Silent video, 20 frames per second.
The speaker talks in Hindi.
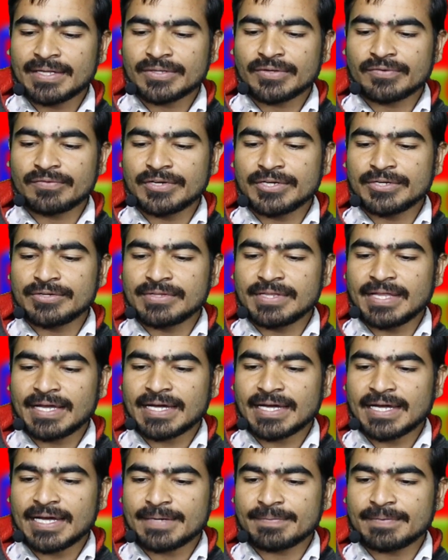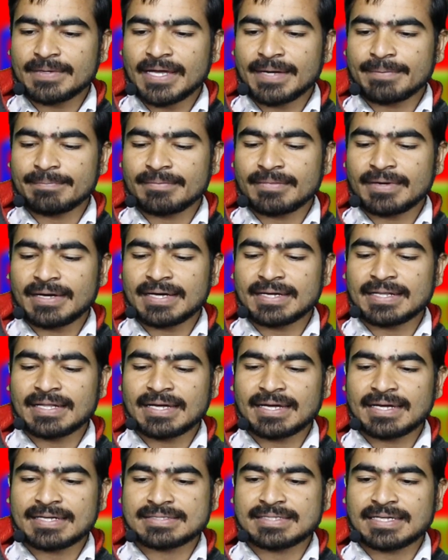तो वीडियो देख कर भी हम
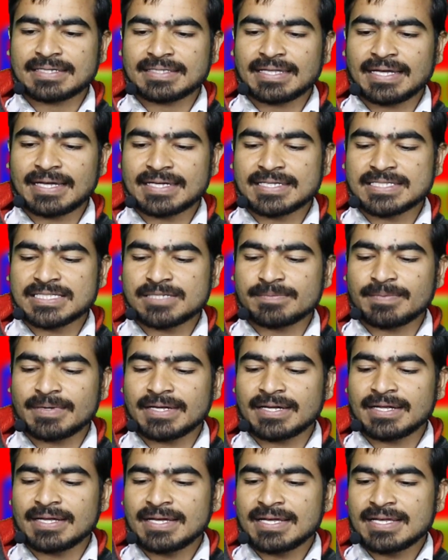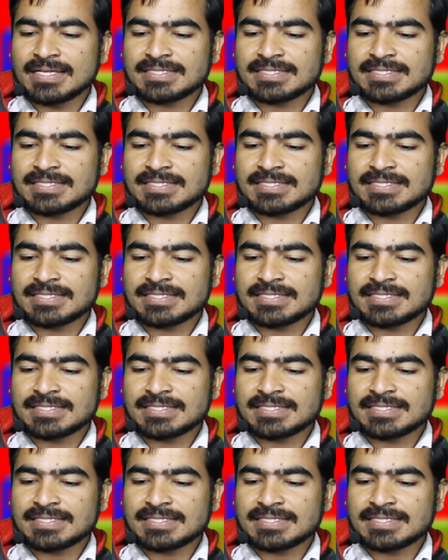अर्निंग कर सकते हैं किसी पर